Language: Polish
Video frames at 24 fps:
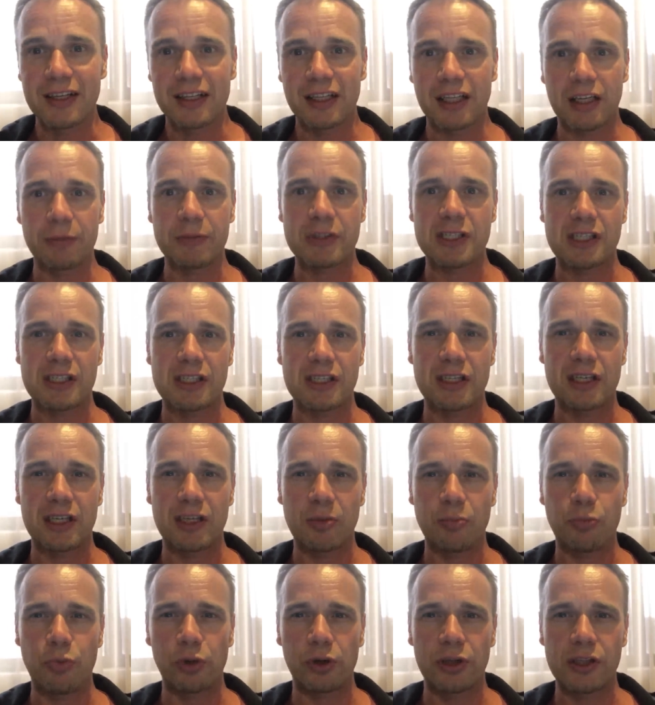Natomiast
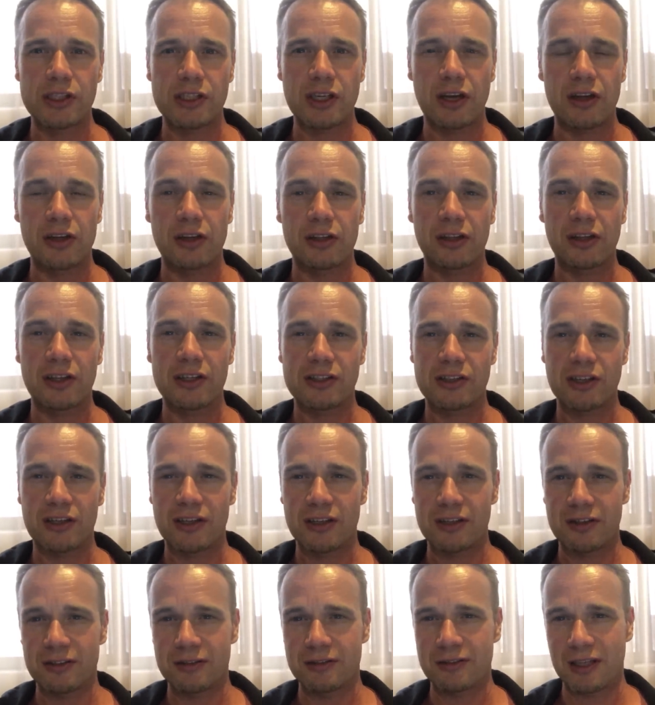e, póki co, no to jest to, e,
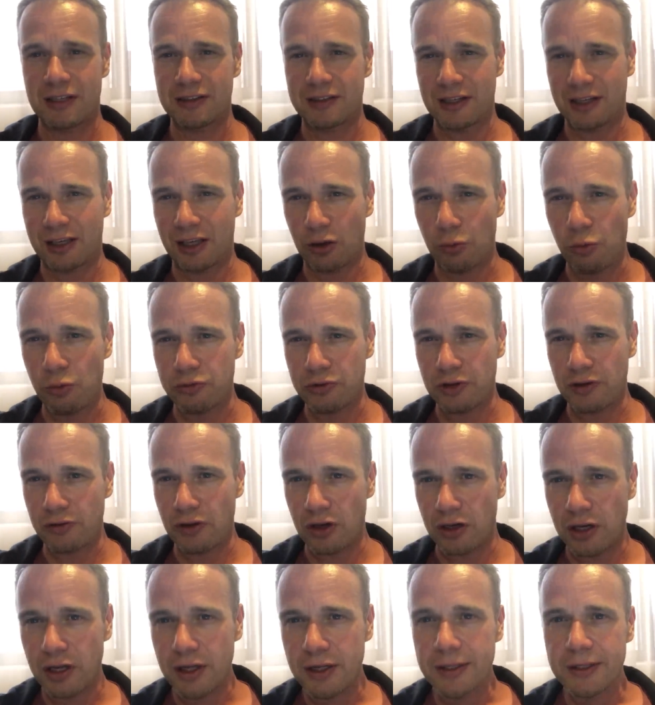ten taki główny
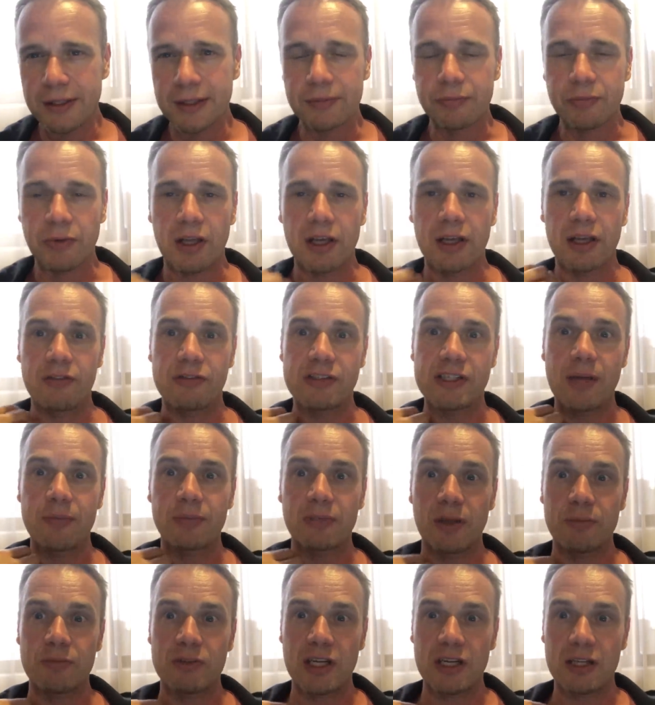vlog e,
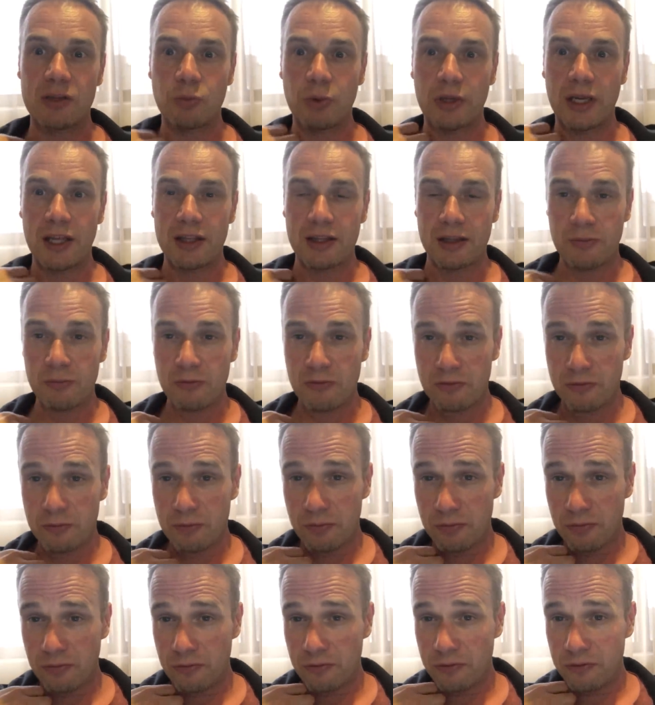wstępny przed weekendem,
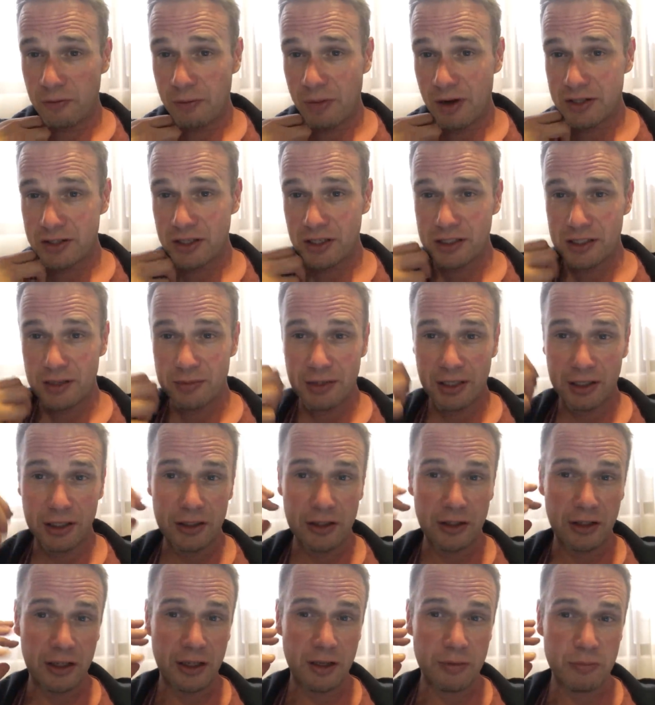wybaczcie, jestem taki
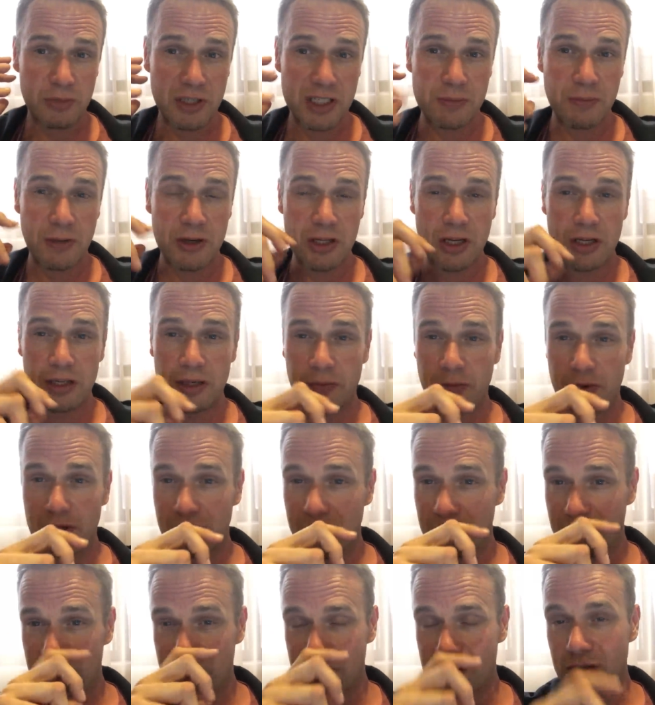trochę przysmażony,
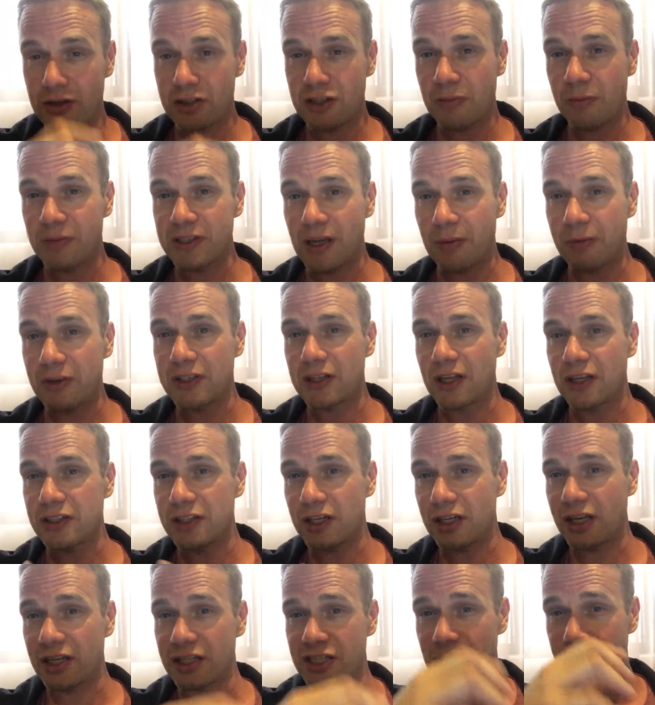ponieważ no, żeby zabić ten
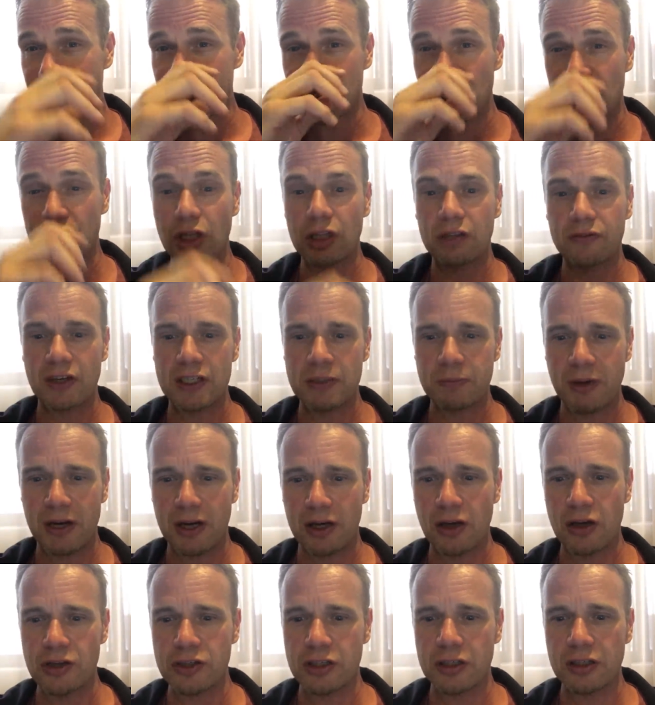dzień, a trzeba jeszcze dotrwać
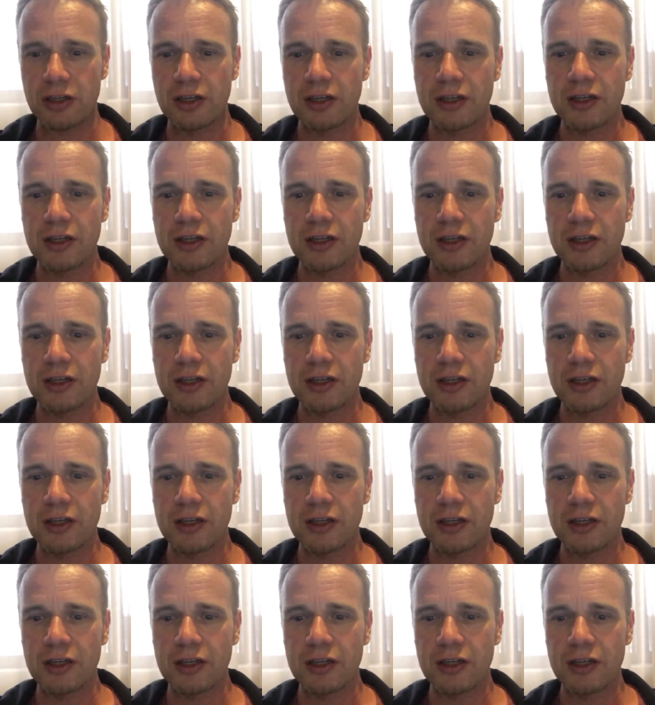parę godzin.